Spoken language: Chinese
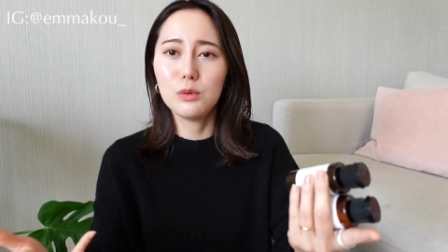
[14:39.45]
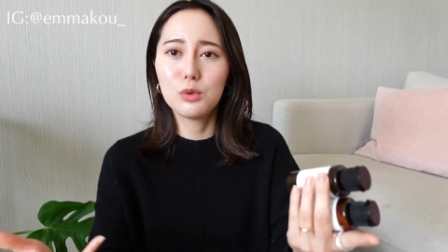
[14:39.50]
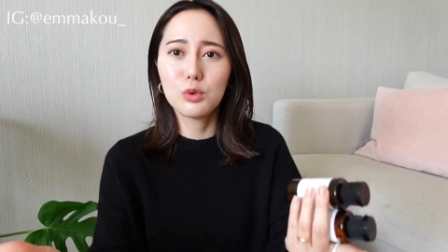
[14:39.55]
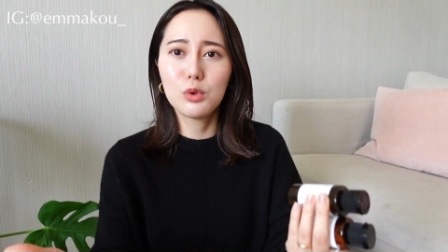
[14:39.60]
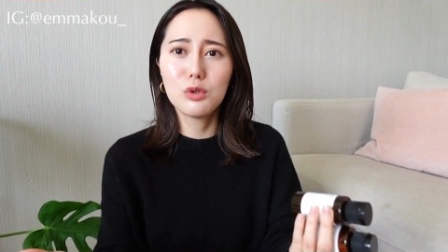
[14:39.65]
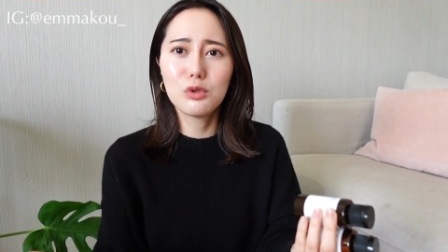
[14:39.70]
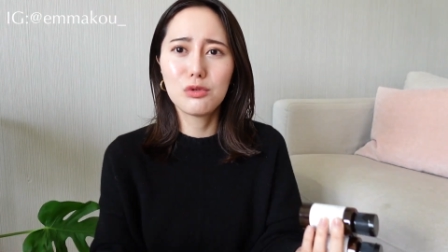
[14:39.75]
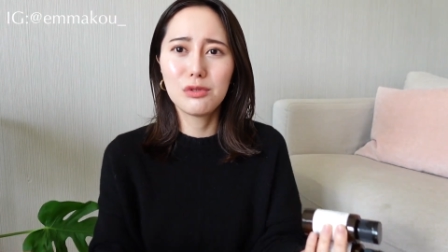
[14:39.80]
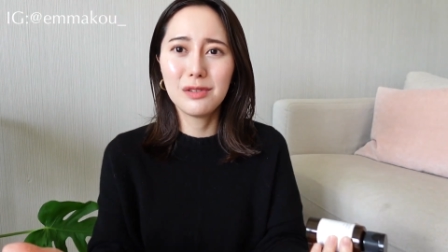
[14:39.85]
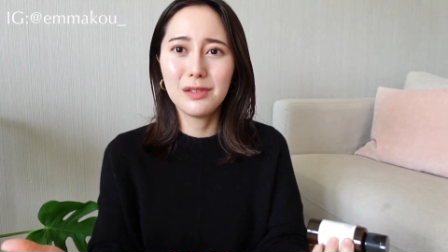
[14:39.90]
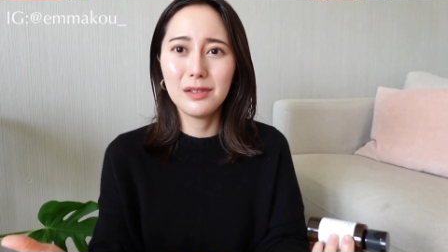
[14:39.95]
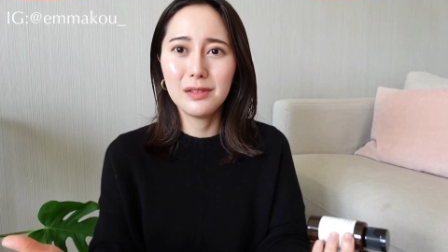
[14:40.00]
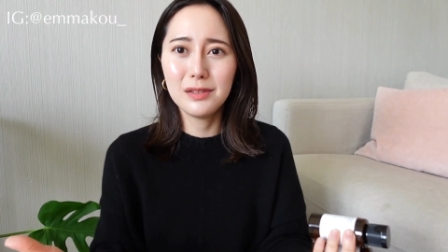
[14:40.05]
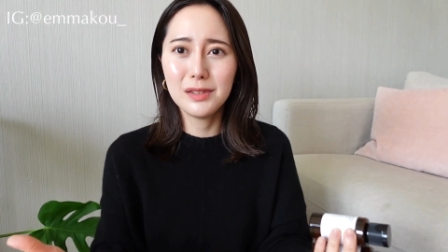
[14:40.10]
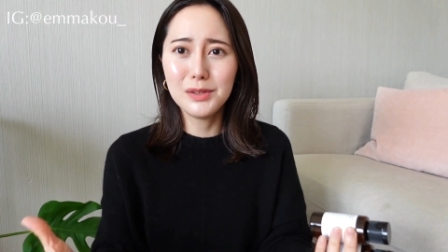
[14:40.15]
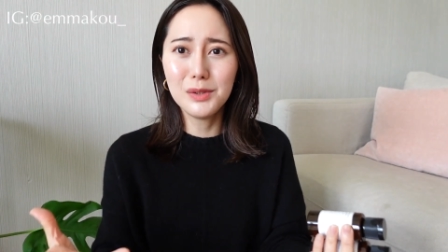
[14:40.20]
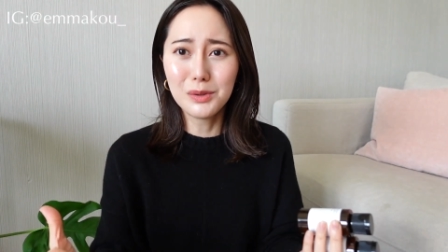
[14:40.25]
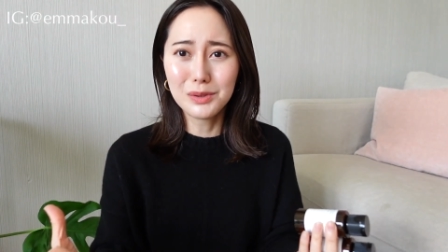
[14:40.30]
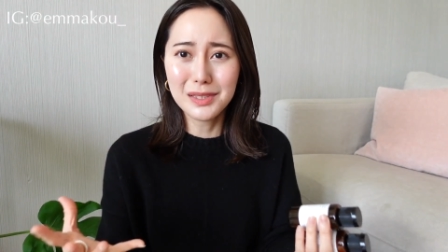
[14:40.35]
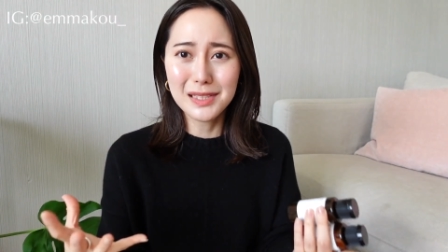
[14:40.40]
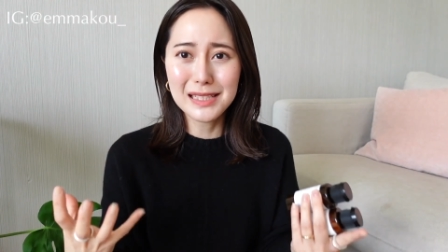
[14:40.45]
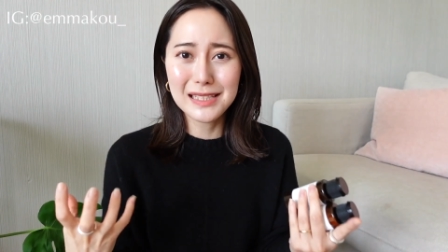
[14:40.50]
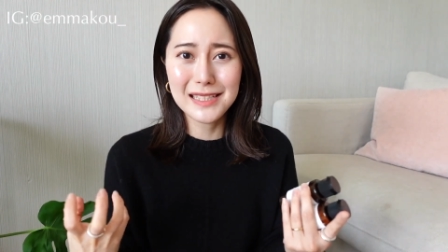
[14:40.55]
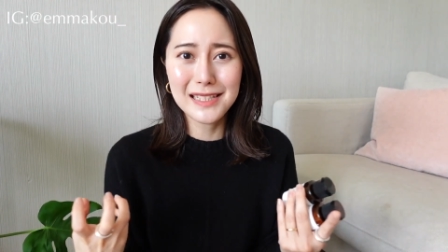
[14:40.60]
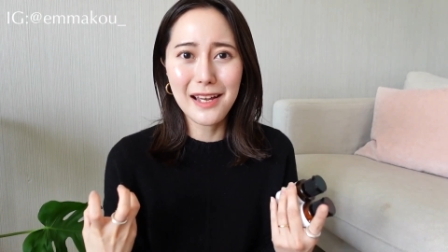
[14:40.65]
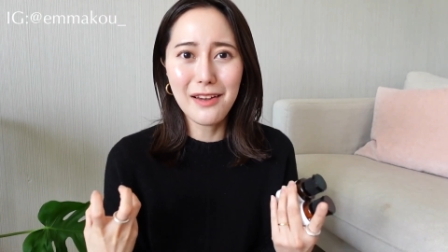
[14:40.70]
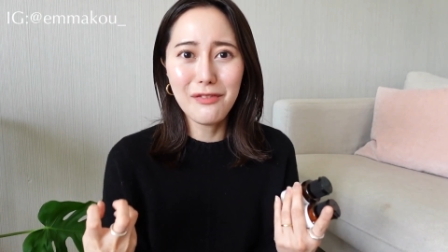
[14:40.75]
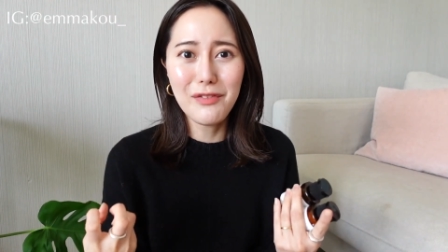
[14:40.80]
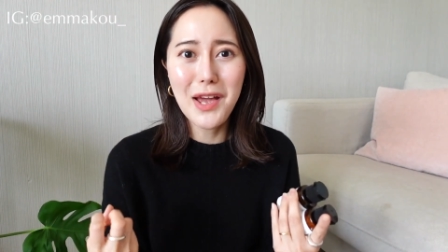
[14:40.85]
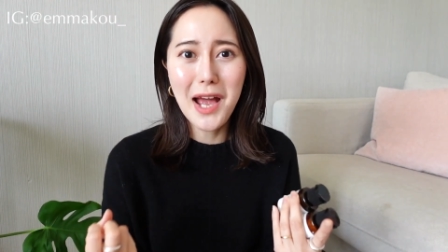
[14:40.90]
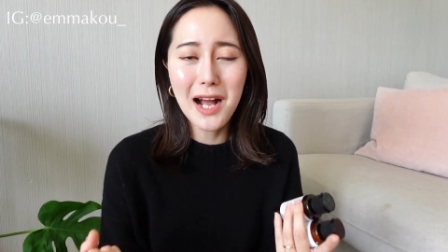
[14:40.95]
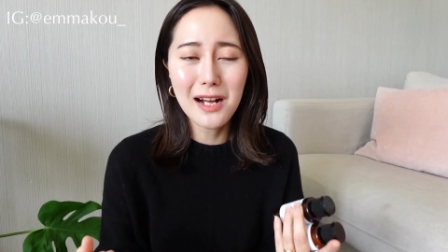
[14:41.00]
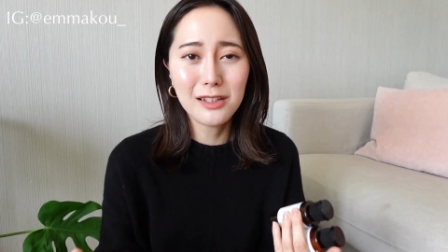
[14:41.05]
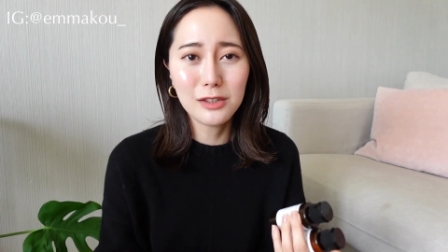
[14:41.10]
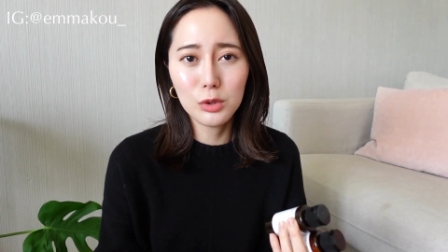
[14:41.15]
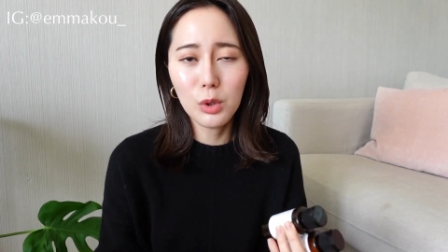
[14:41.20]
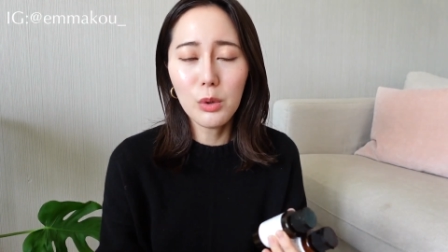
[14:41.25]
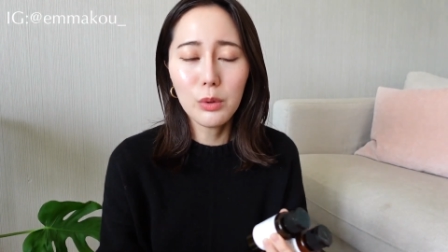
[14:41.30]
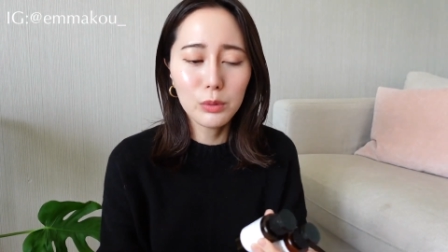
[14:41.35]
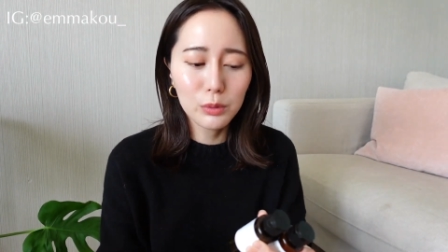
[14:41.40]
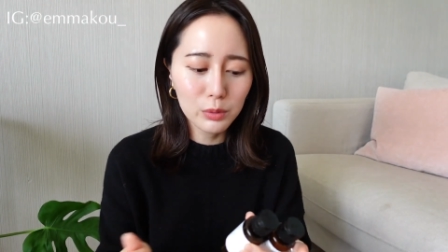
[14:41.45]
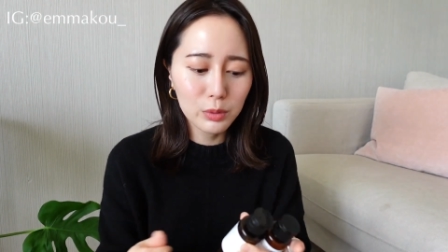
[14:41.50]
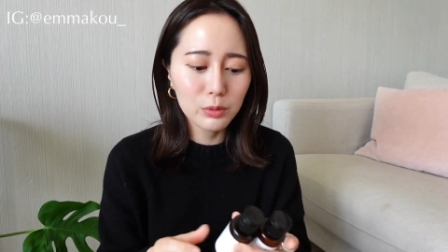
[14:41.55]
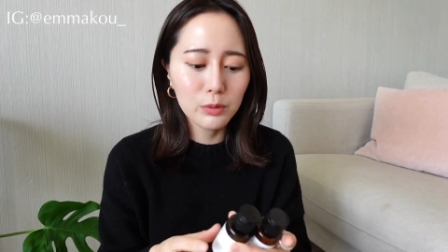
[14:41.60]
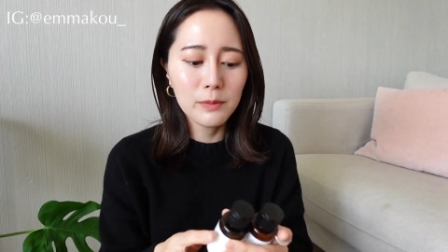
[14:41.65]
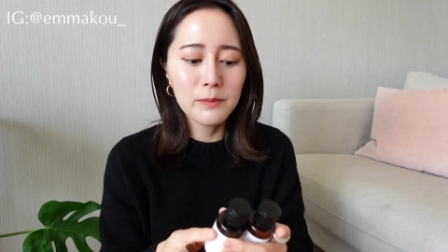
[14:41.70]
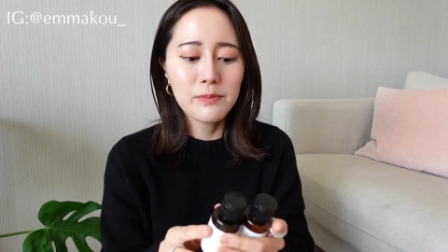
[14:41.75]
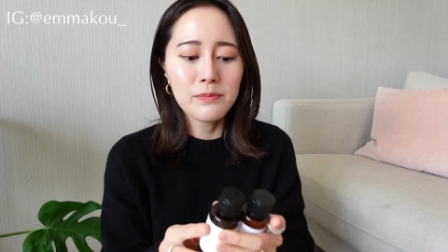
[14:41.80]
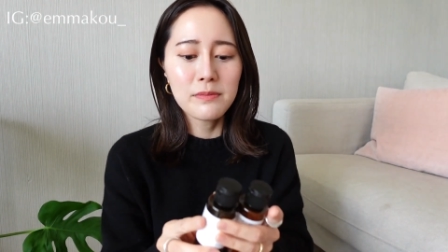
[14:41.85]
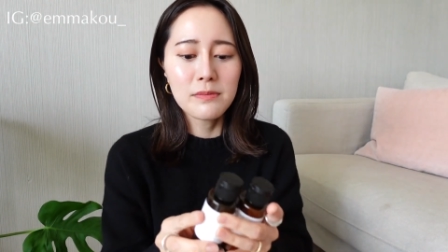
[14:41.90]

我就会觉得用的起来非常的痛苦。